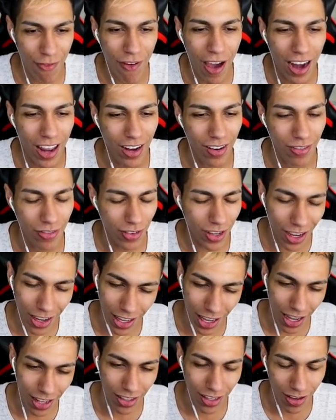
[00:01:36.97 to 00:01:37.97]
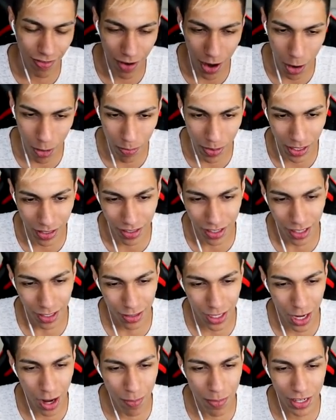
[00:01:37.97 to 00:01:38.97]
e valendo. Fica quieto aí, vai, Albedo.
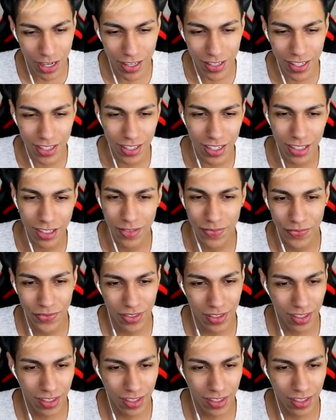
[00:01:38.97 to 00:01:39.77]
Seu nome já é esquisito.